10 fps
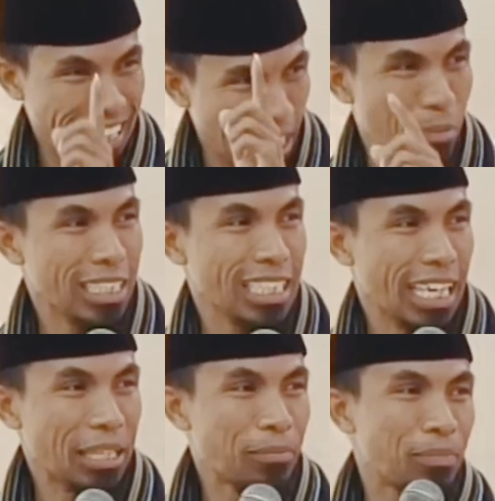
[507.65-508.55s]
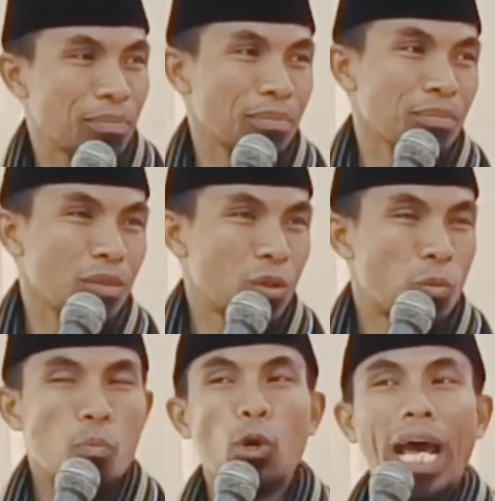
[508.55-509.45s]
Nika pasti
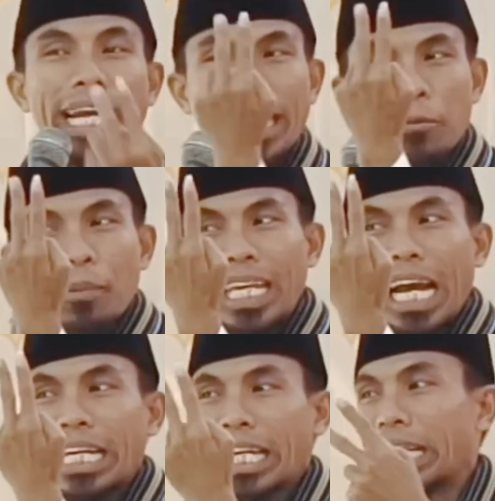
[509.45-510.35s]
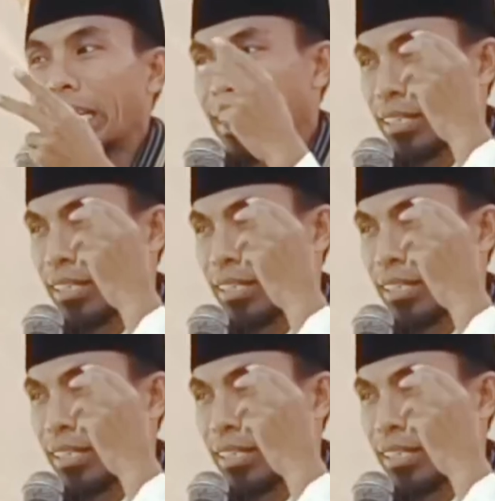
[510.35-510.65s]
mun andi penyakit